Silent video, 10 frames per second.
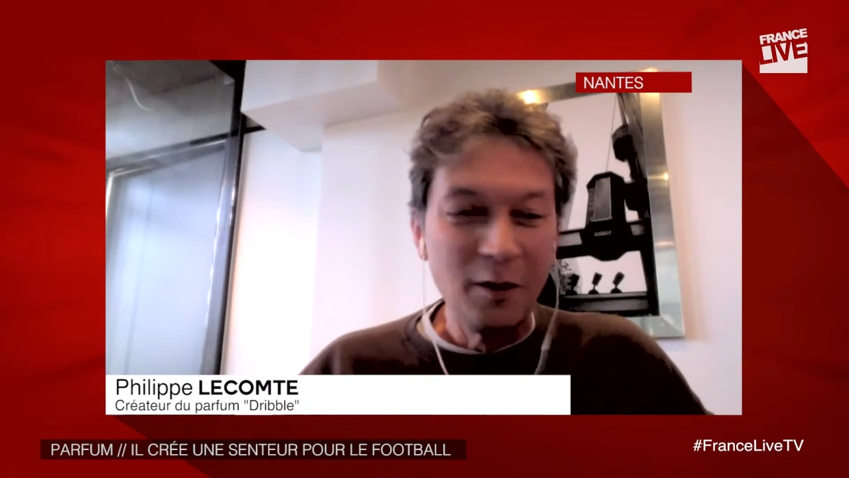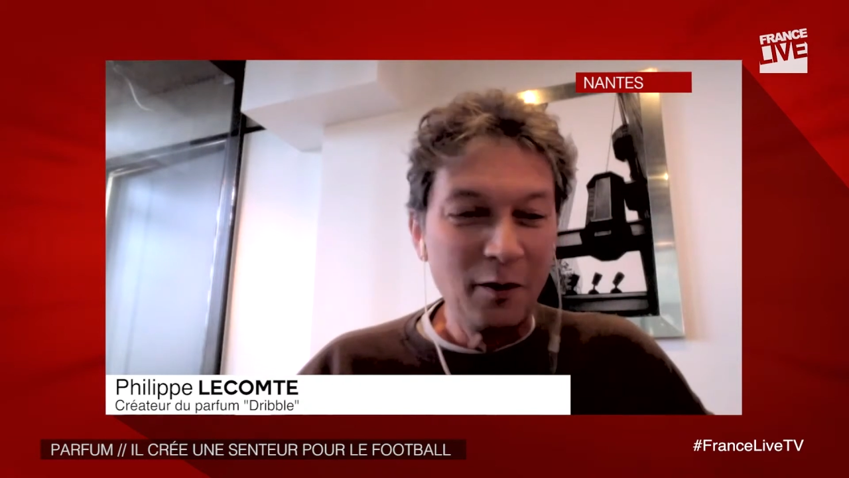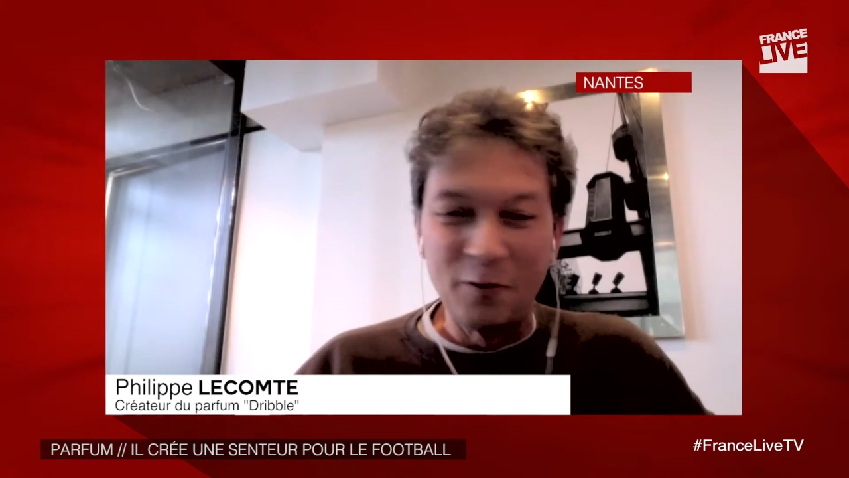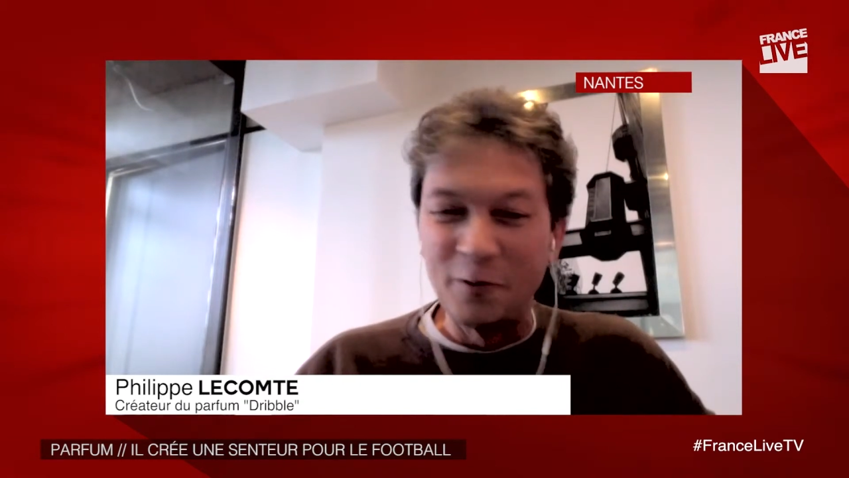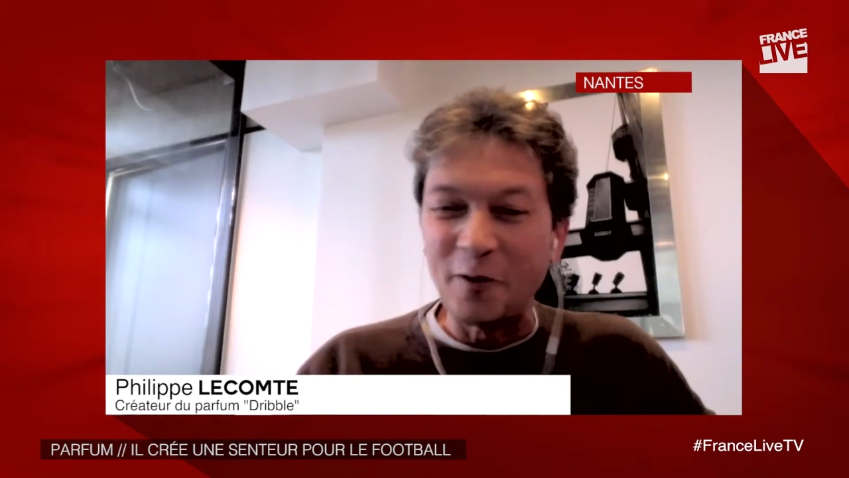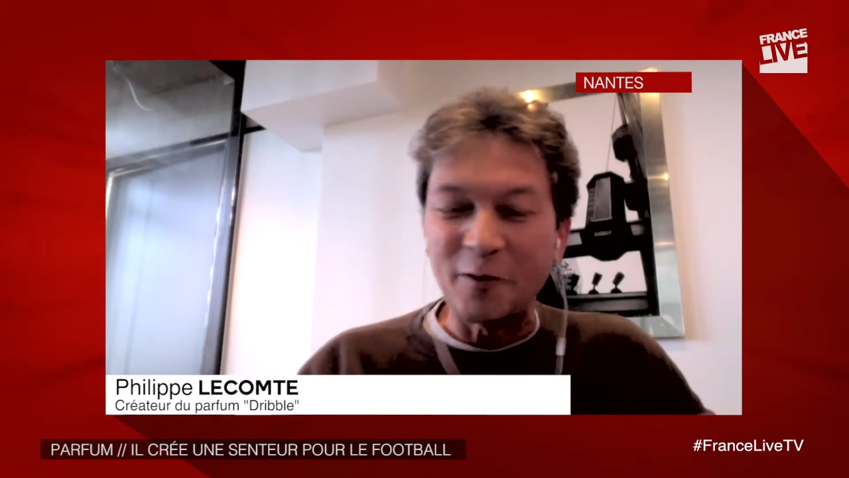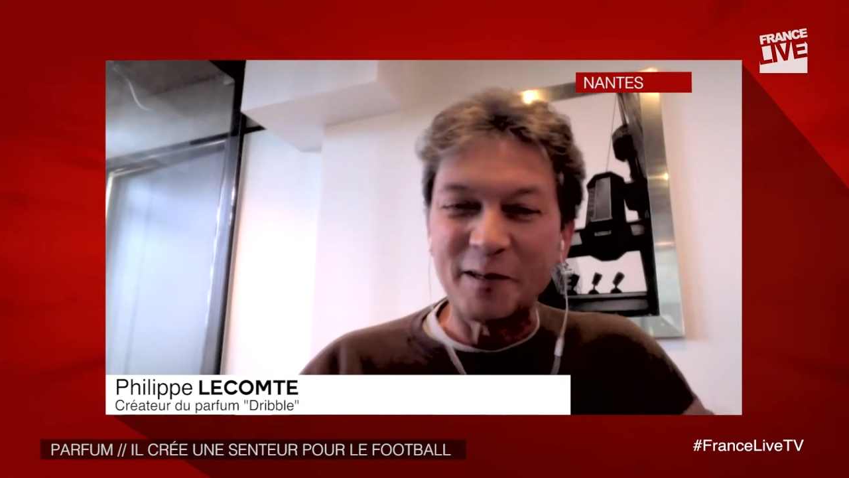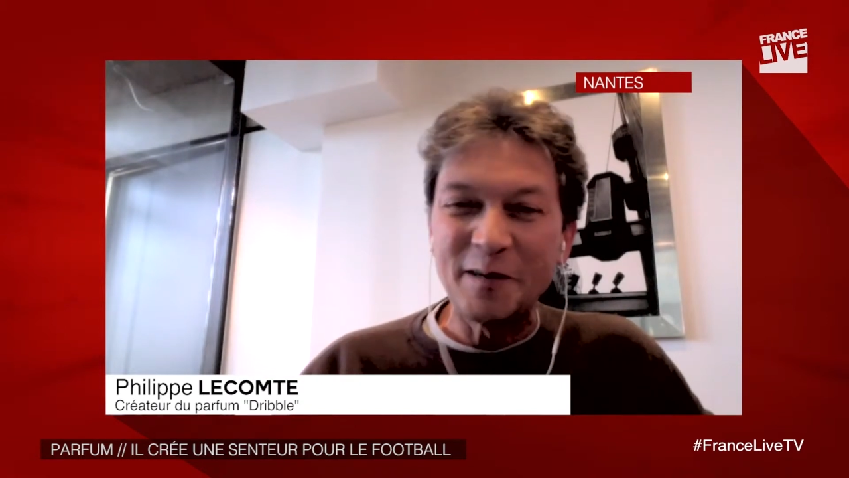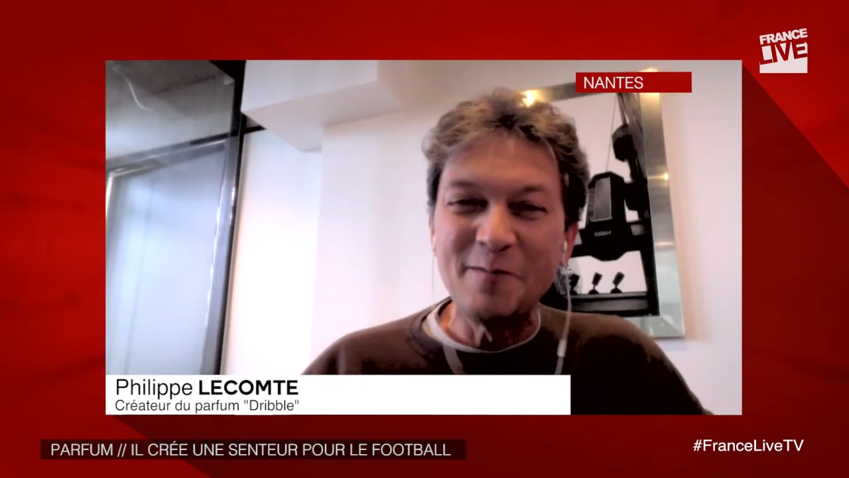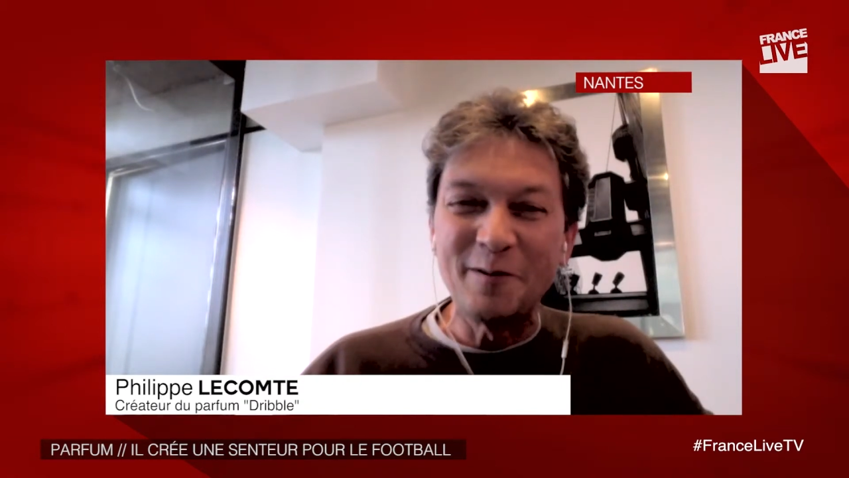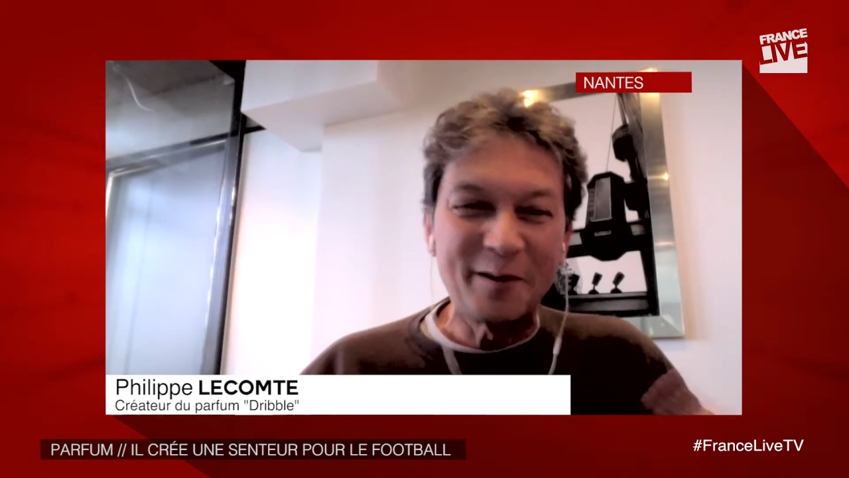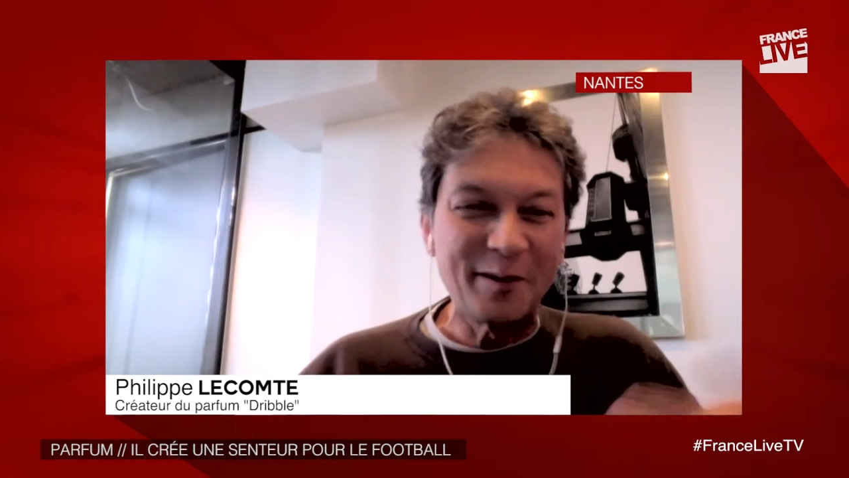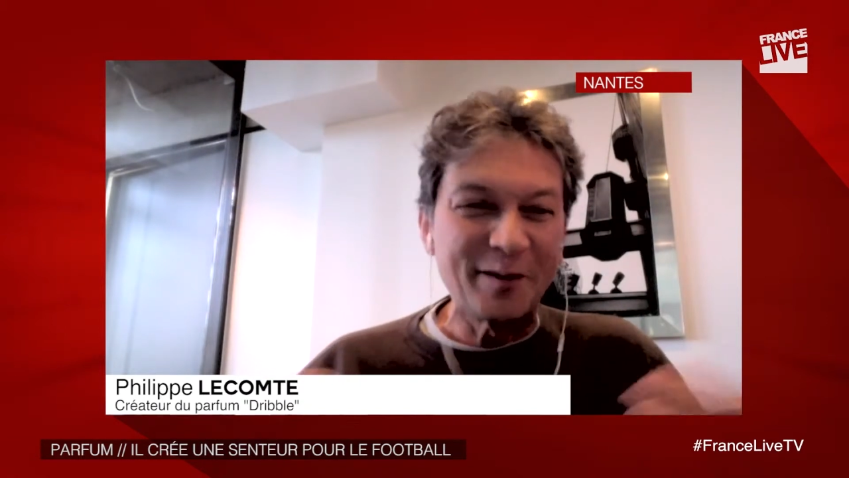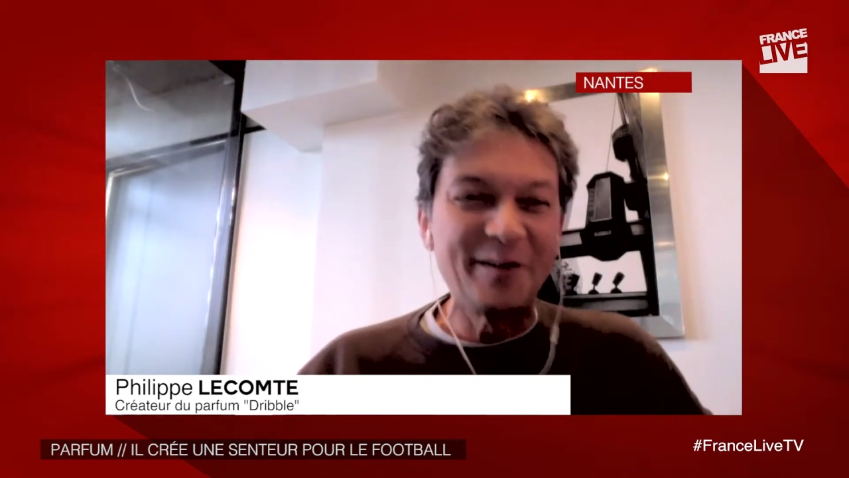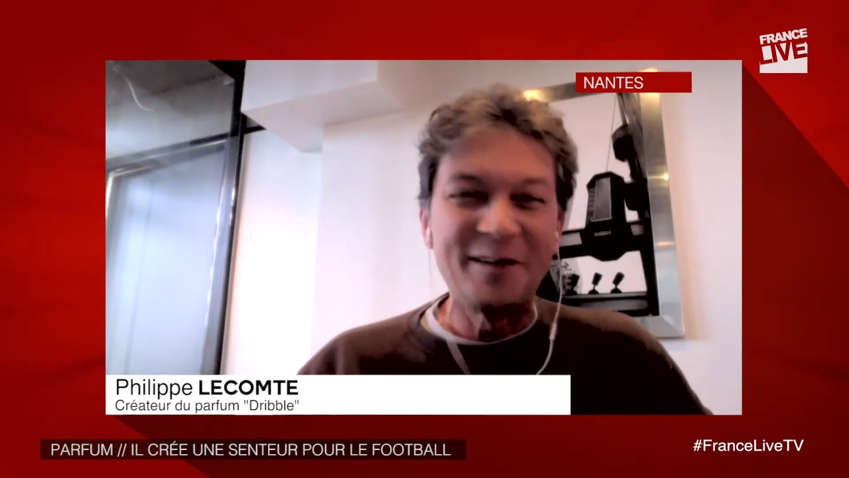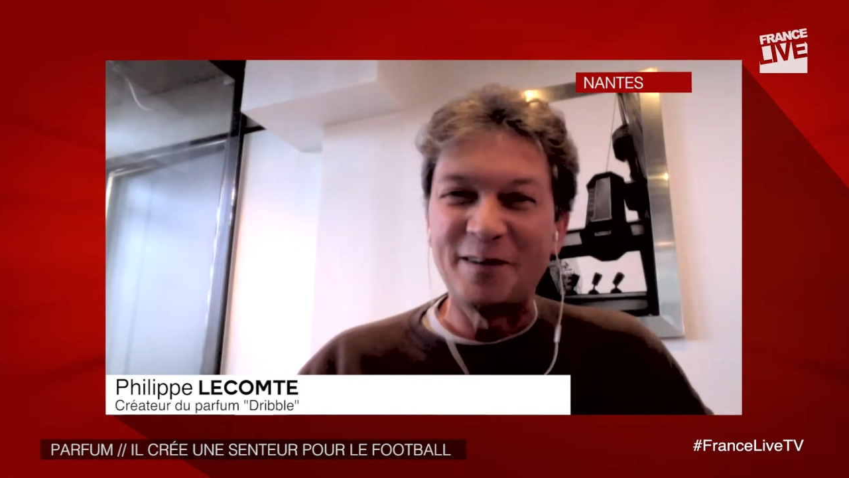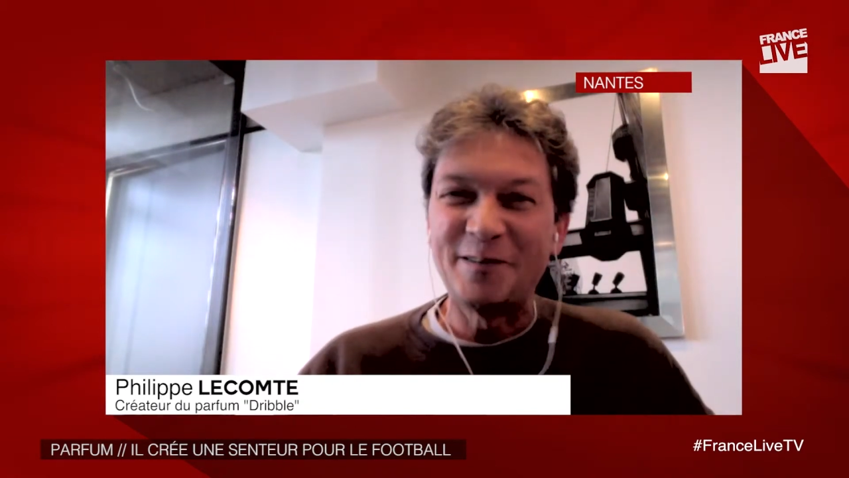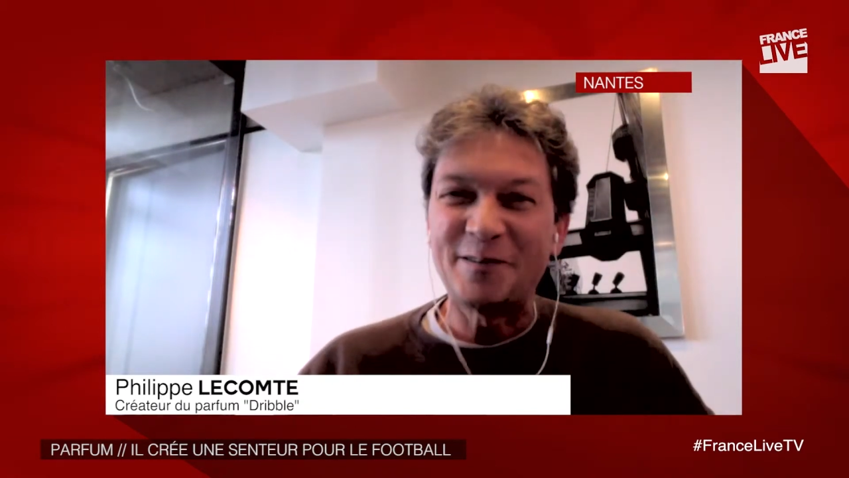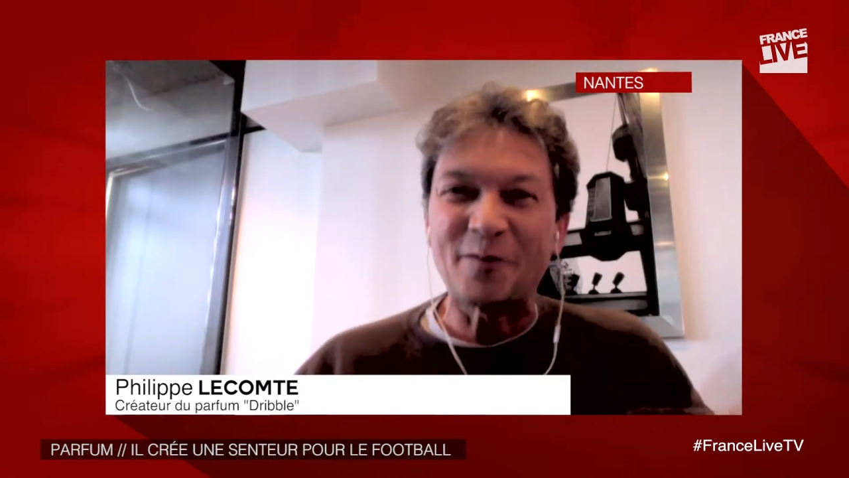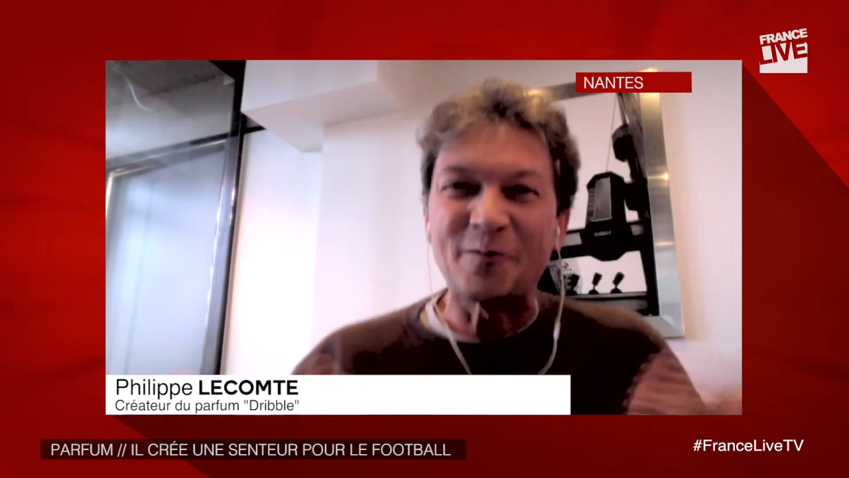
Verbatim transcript: l'odeur dribble qui, sort de la